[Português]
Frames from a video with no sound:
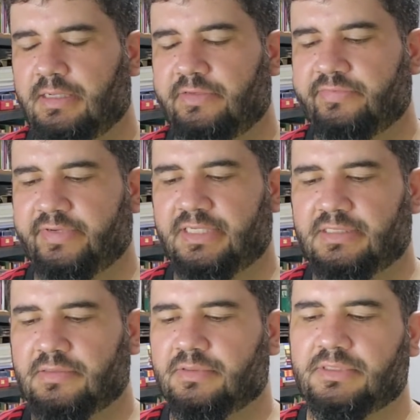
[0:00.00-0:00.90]
e
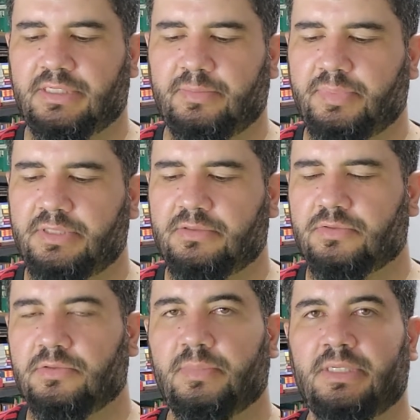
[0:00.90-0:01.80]
versam sempre
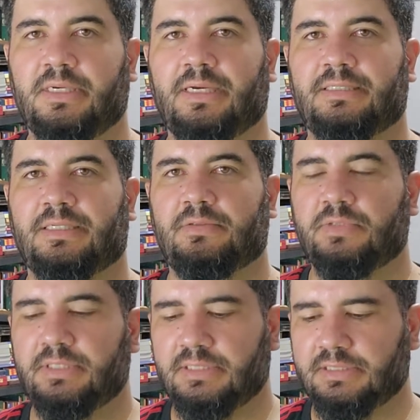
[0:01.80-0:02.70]
sobre a
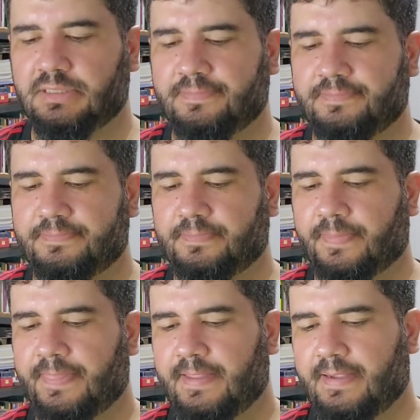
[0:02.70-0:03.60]
natureza.
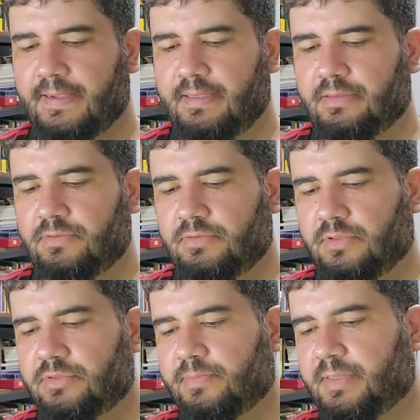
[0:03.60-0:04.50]
No
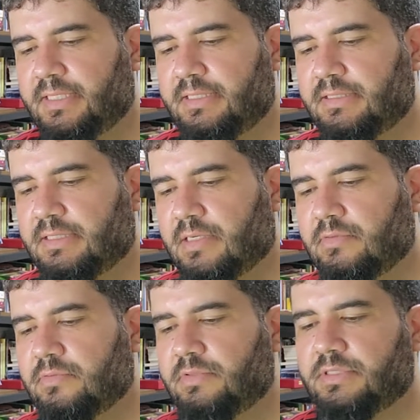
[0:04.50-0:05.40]
nosso país,
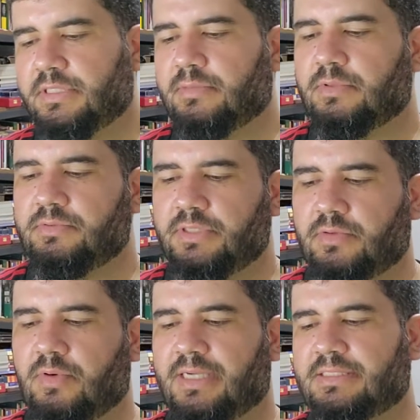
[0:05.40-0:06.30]
alguns chamam de
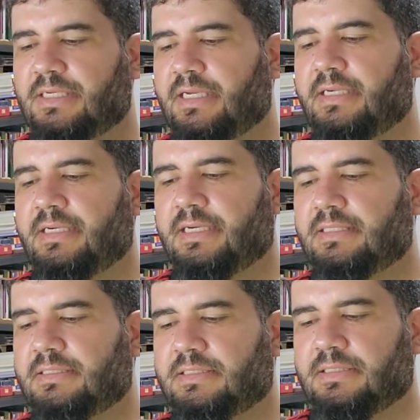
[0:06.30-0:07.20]
quase
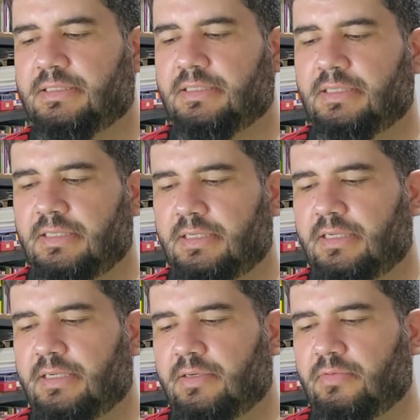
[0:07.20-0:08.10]
haikais
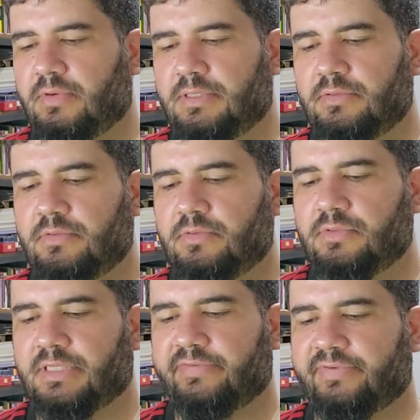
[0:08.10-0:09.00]
quando
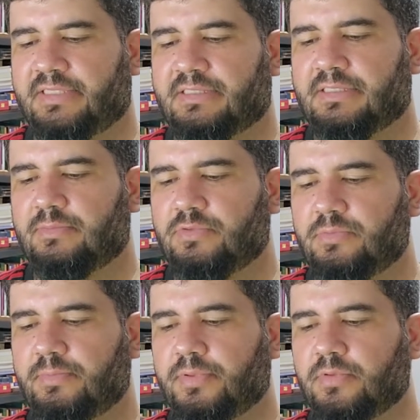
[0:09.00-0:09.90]
nos afastamos um
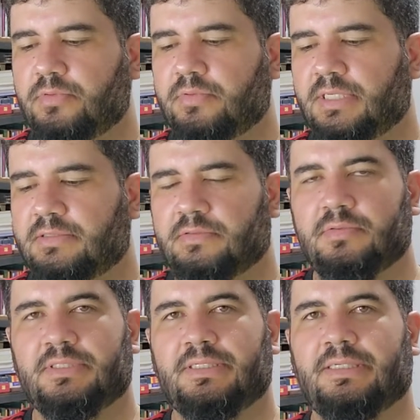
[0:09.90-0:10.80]
pouco das
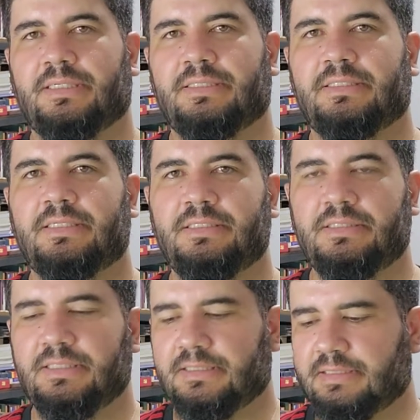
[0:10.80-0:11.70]
suas
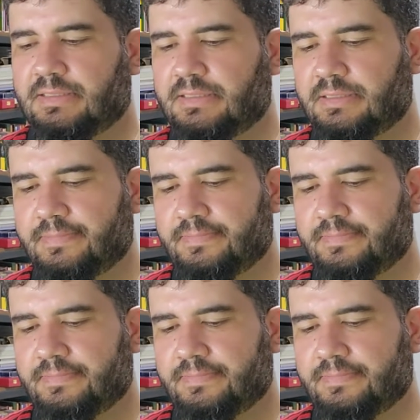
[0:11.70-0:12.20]
características